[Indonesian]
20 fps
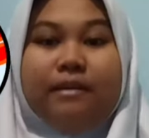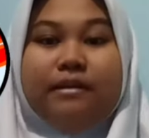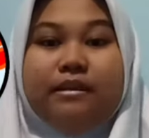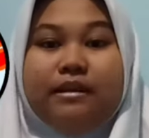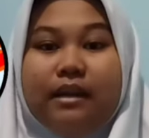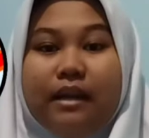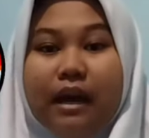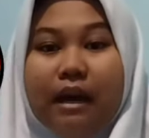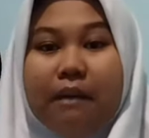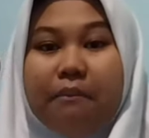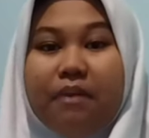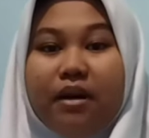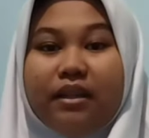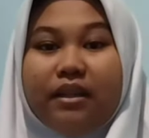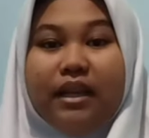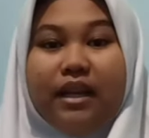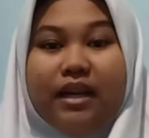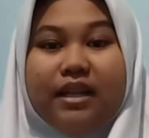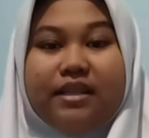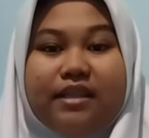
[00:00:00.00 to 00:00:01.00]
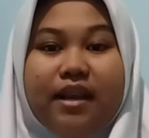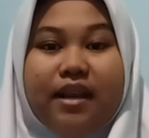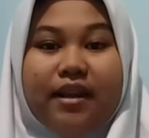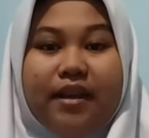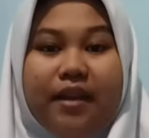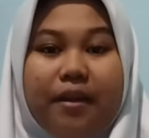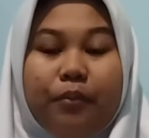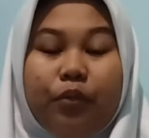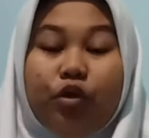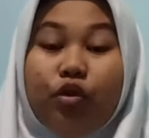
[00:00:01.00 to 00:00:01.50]
Jika bakteri
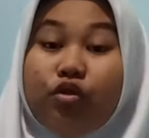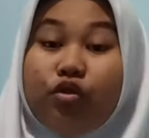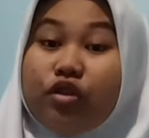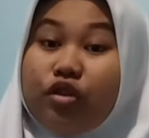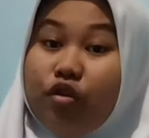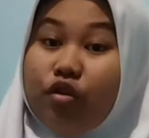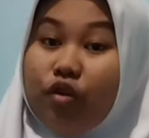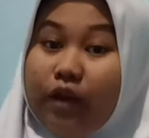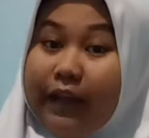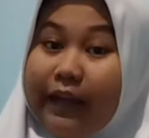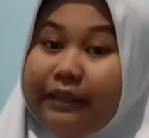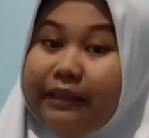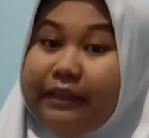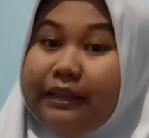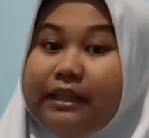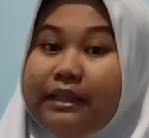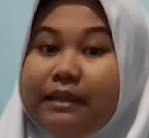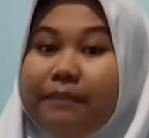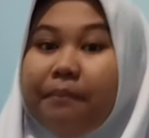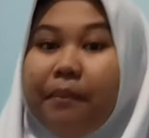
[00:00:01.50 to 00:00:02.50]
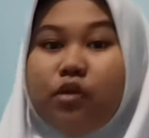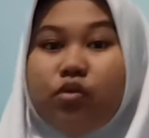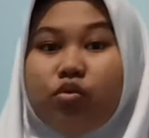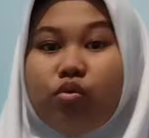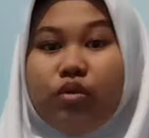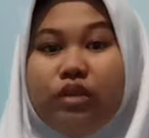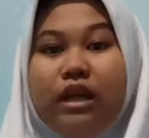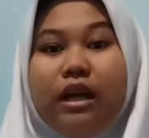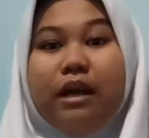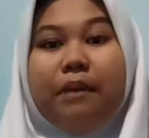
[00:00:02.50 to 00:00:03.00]
Listeria monocytogen
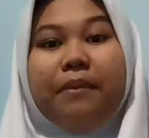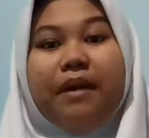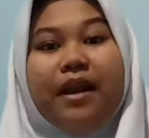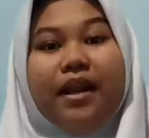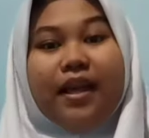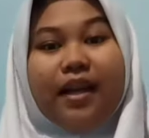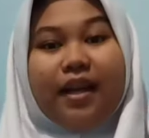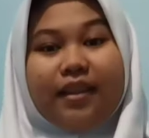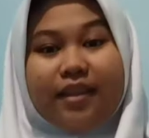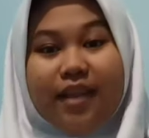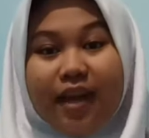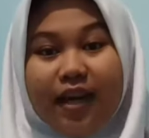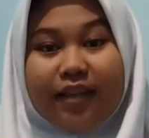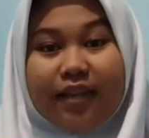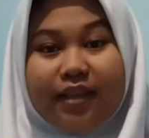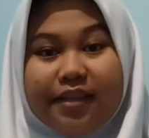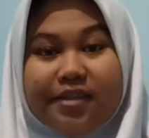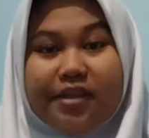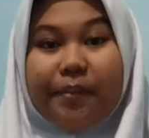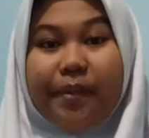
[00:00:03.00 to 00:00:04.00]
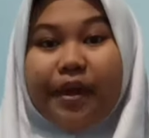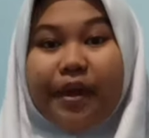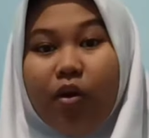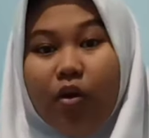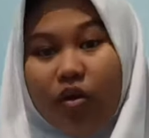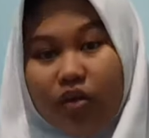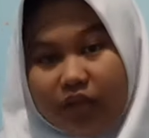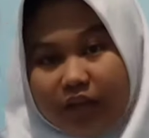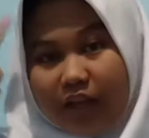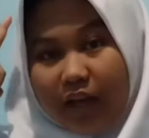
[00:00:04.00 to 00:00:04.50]
masuk ke dalam aliran darah dan sampai ke
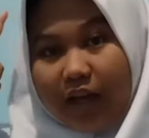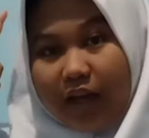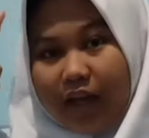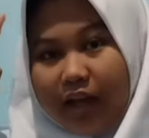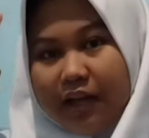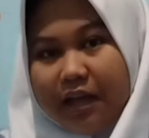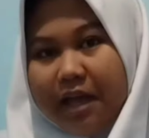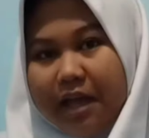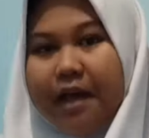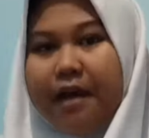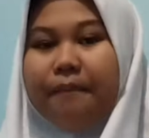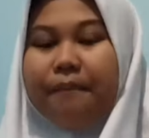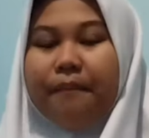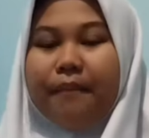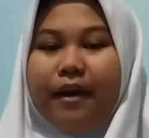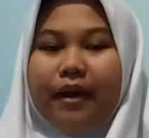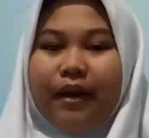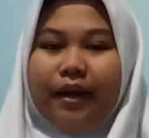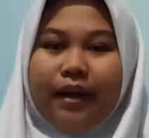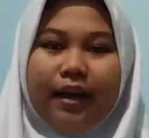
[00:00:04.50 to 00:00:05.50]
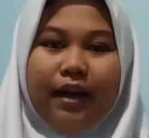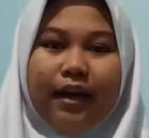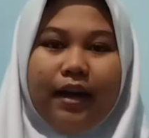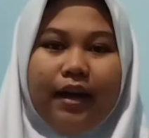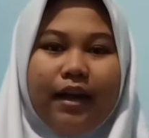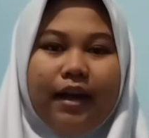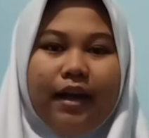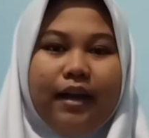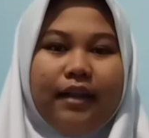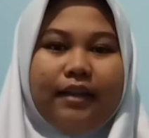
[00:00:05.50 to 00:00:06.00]
otak, maka
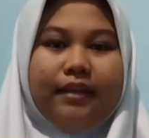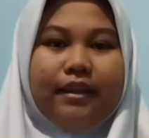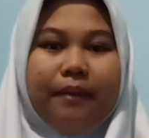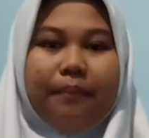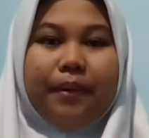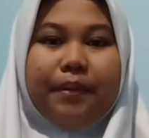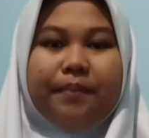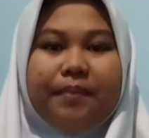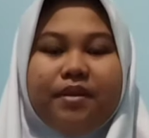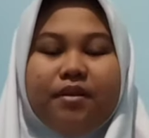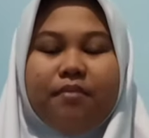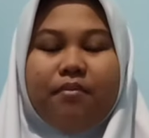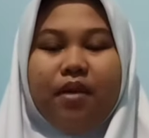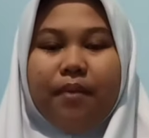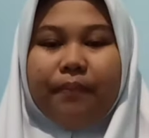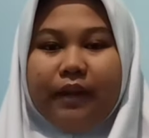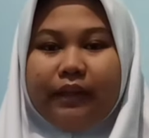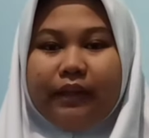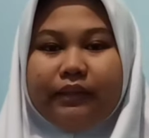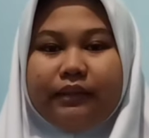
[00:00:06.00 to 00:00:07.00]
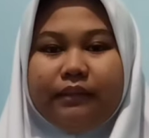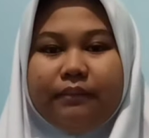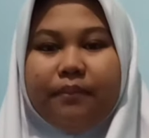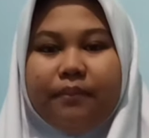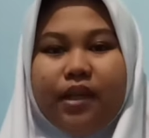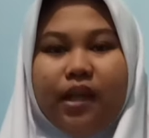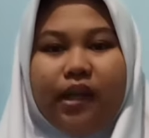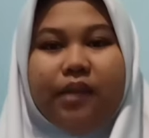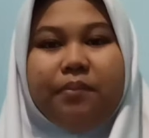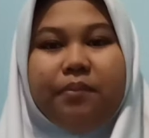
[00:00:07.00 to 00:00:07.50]
dapat menyebabkan
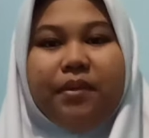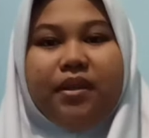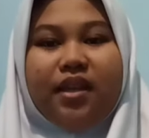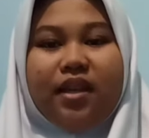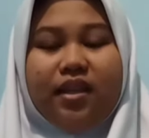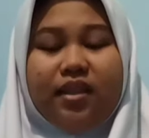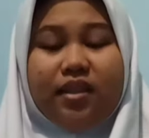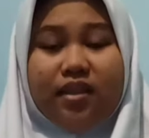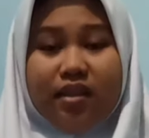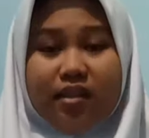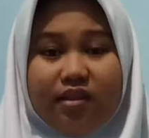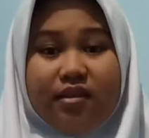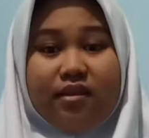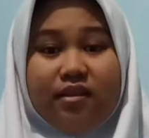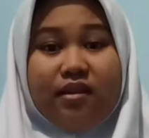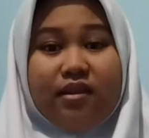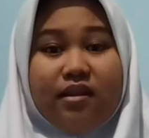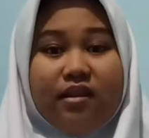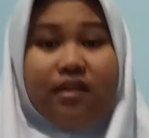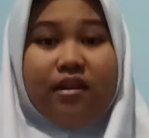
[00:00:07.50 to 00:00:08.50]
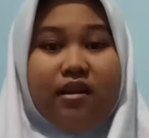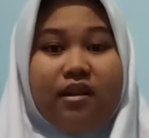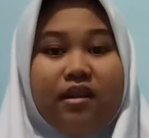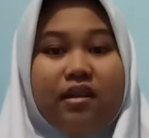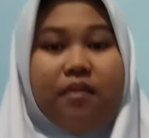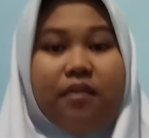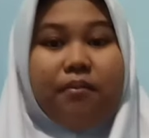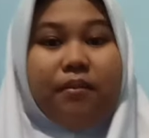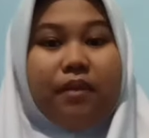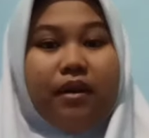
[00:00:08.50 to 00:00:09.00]
penyakit meningitis.
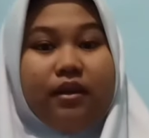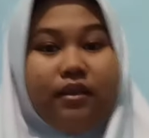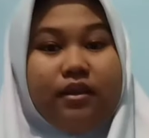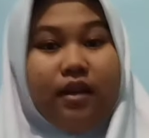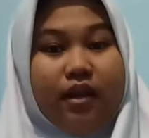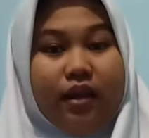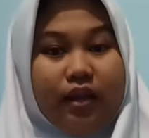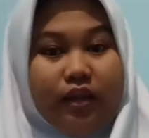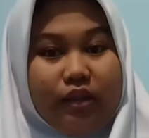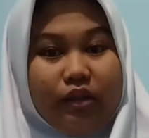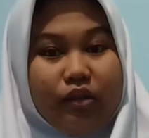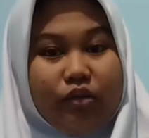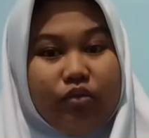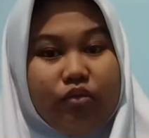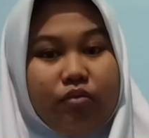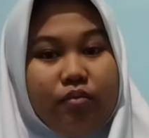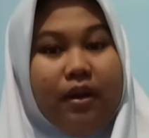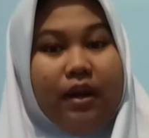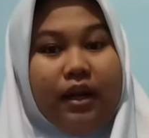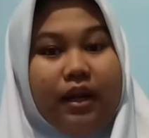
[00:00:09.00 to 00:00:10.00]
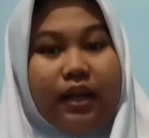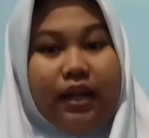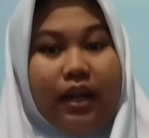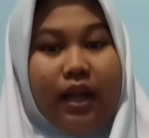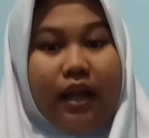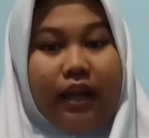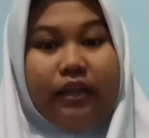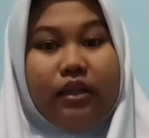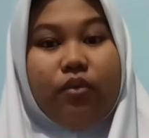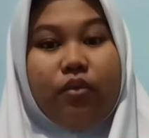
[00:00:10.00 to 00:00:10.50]
Maka dari itu,
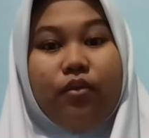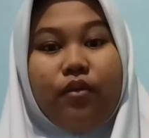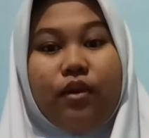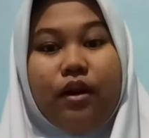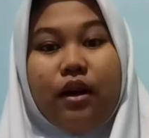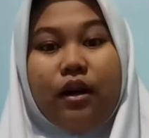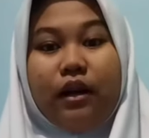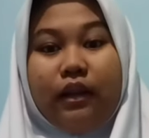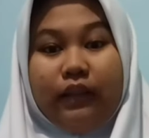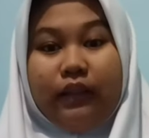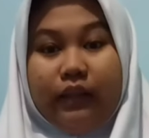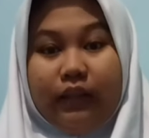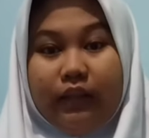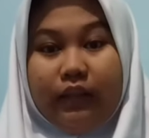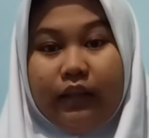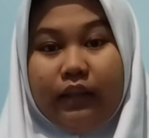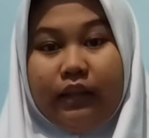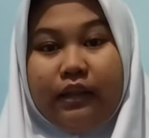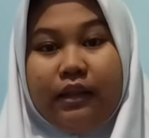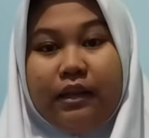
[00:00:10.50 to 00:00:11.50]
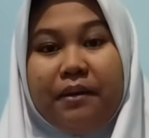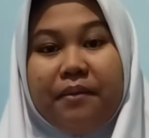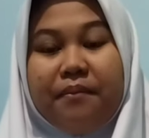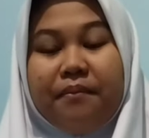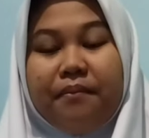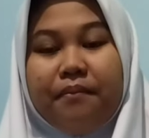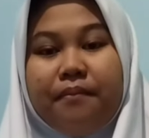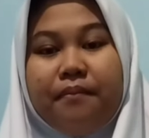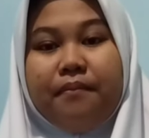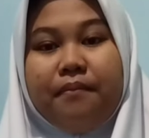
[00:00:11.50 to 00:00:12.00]
marilah kita kurangi
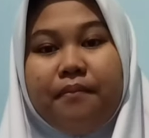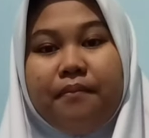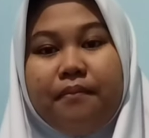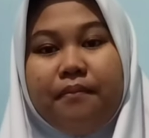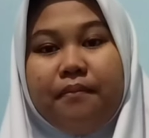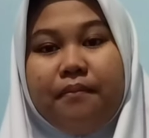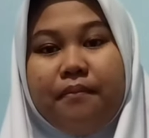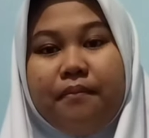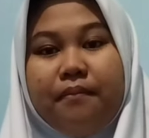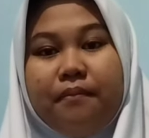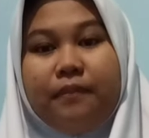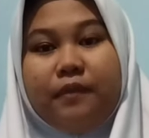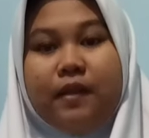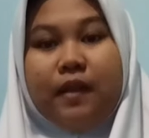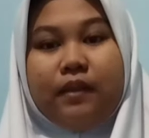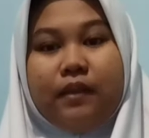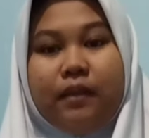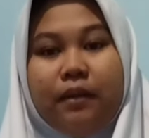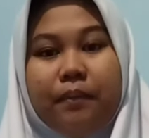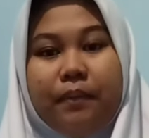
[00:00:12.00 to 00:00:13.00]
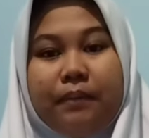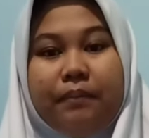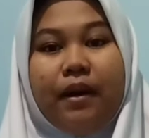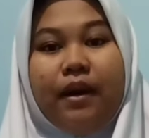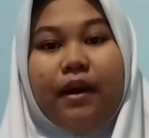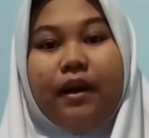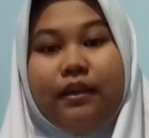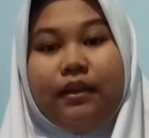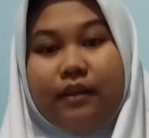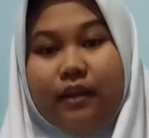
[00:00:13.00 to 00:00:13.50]
santapan
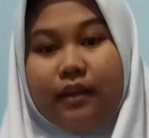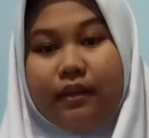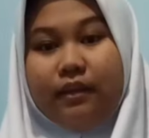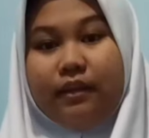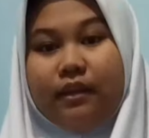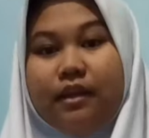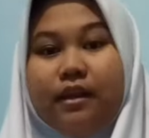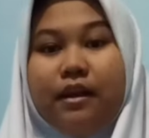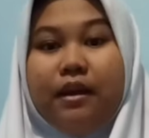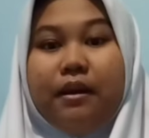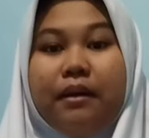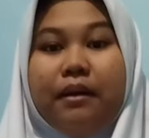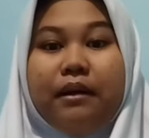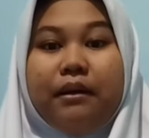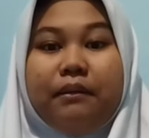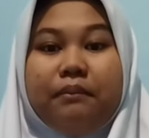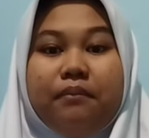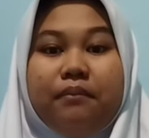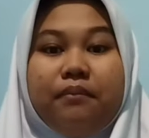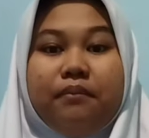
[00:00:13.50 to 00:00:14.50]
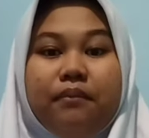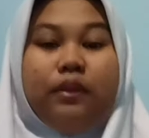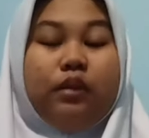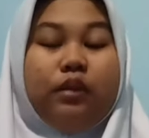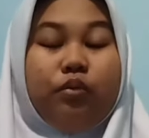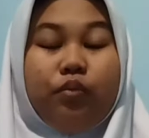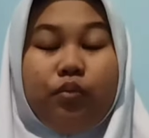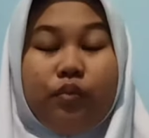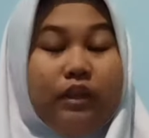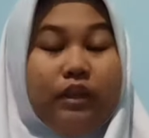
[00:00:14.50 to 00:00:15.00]
makanan yang
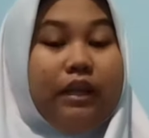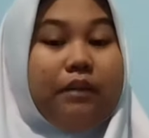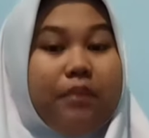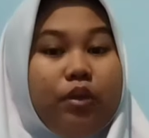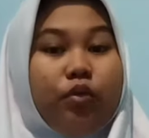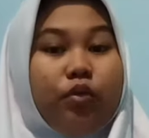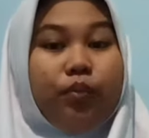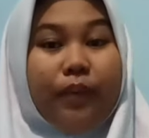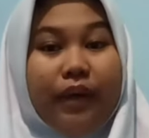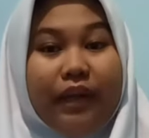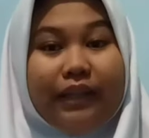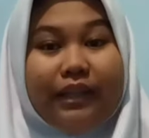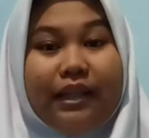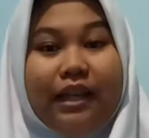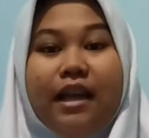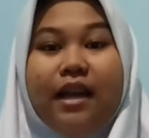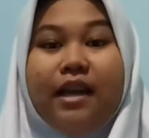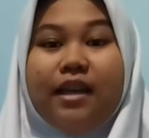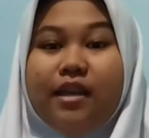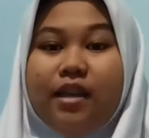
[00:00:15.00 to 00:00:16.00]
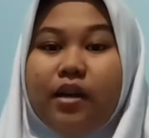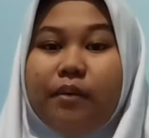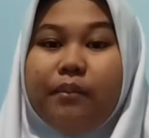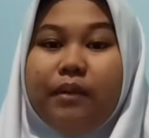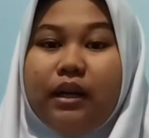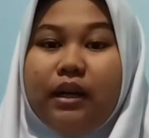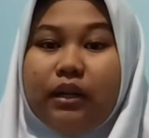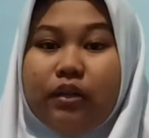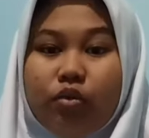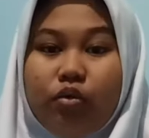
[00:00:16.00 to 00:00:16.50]
dan
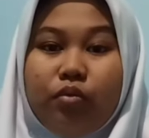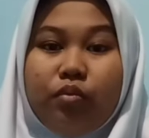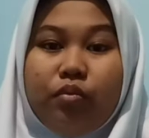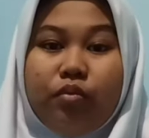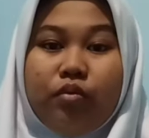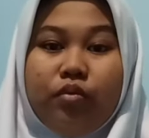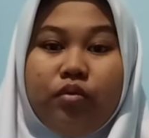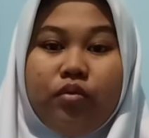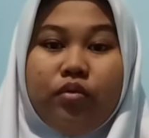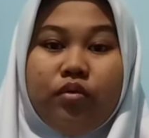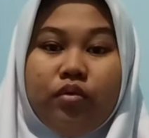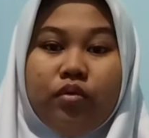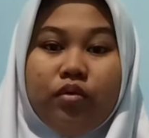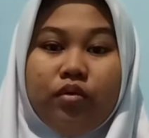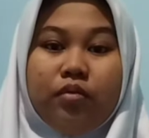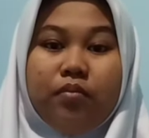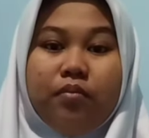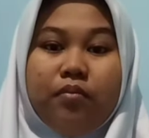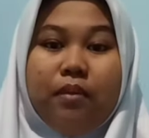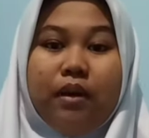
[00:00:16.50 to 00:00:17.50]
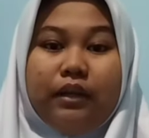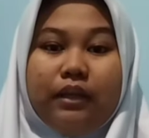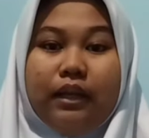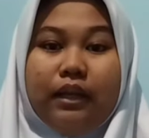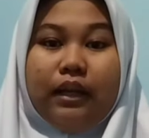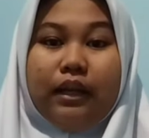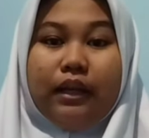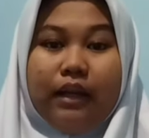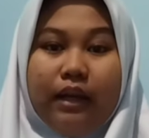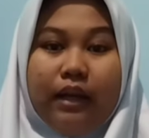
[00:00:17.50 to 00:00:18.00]
mengandung
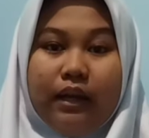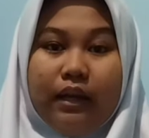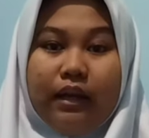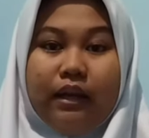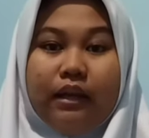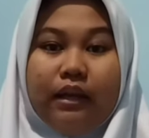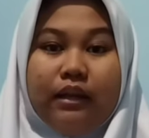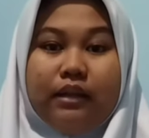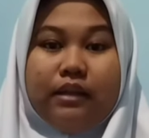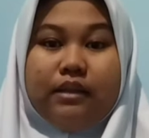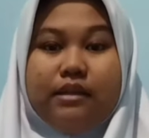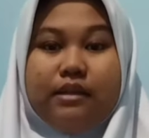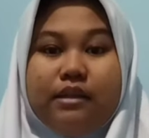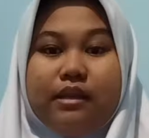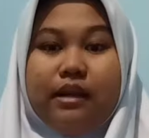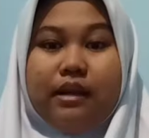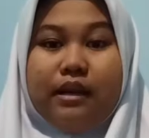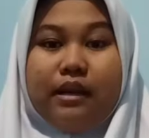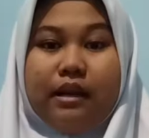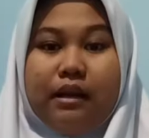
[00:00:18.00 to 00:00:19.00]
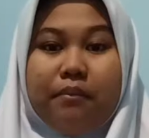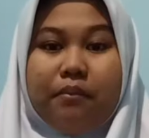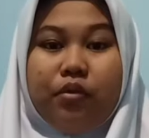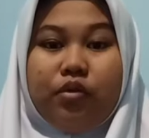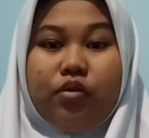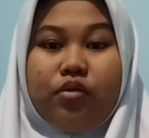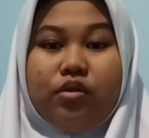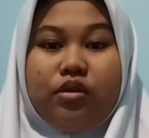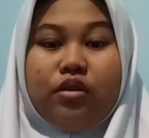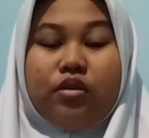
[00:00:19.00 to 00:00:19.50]
Bakteria, Listeria,
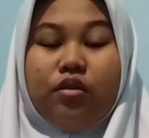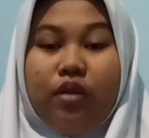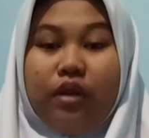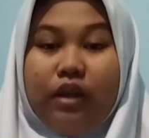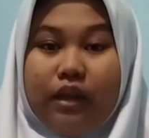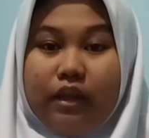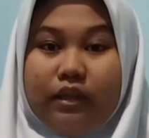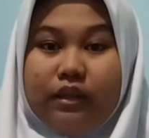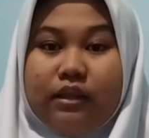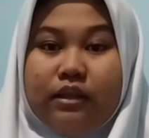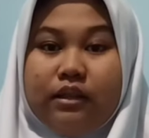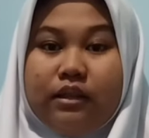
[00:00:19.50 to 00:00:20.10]
Monocytogen.